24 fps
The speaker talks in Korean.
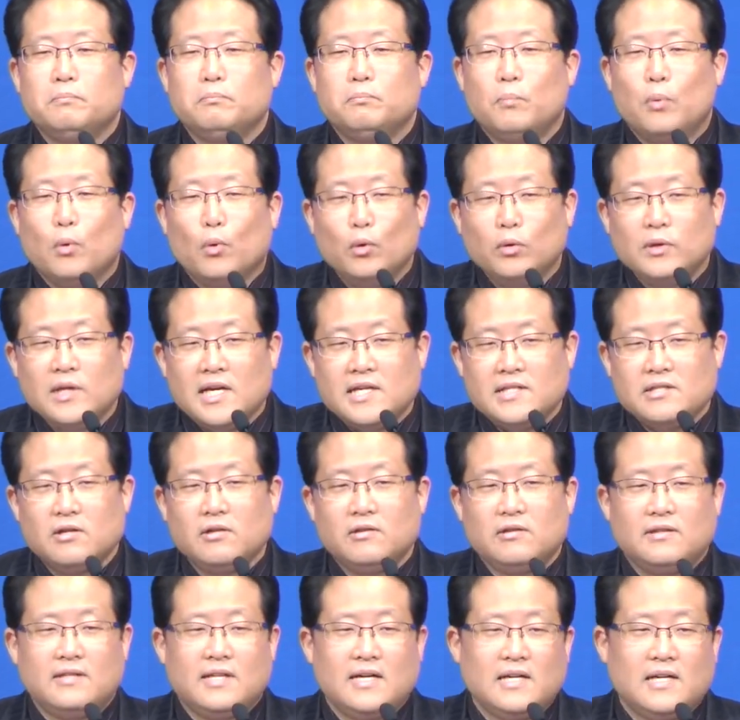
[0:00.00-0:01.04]

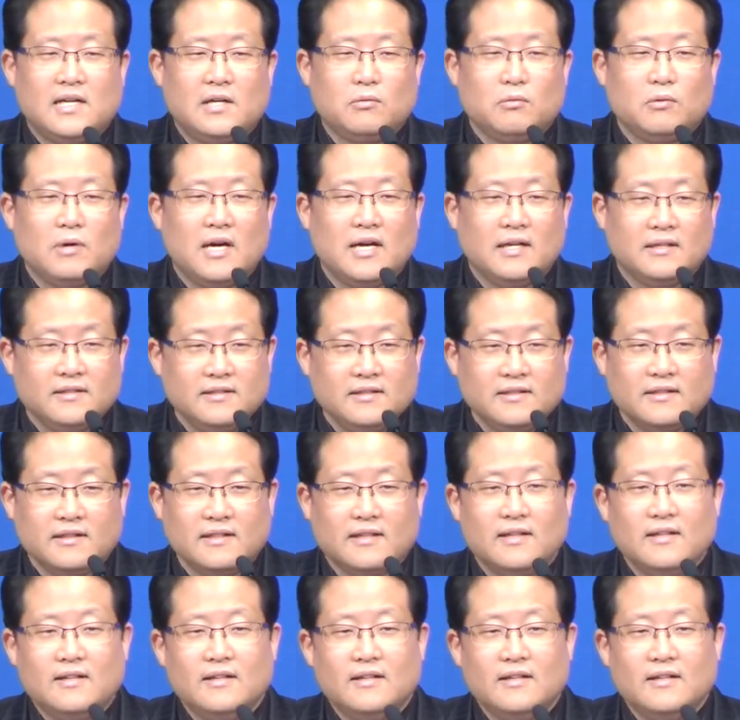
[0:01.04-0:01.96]
보내셨다라고 하는